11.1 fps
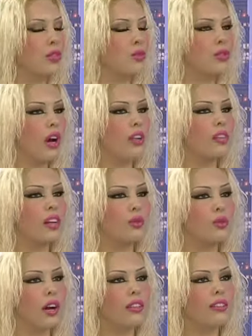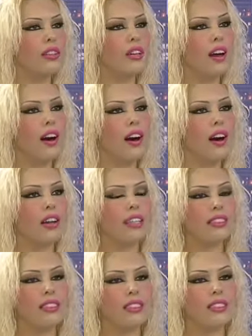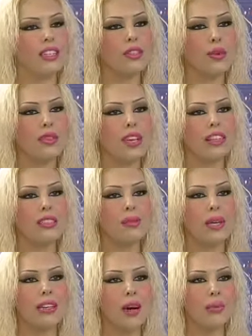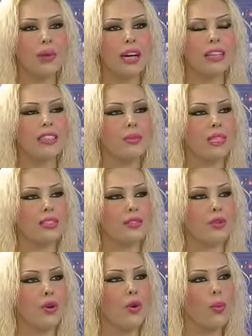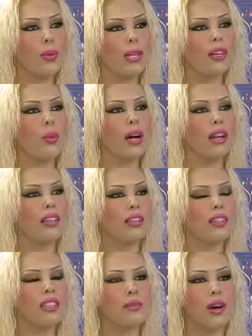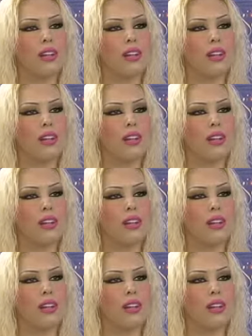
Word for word: Çünkü Allah Kur'an'da ayetlerinde gönderdiği peygamberleri bildiriyor. O peygamberleri de iman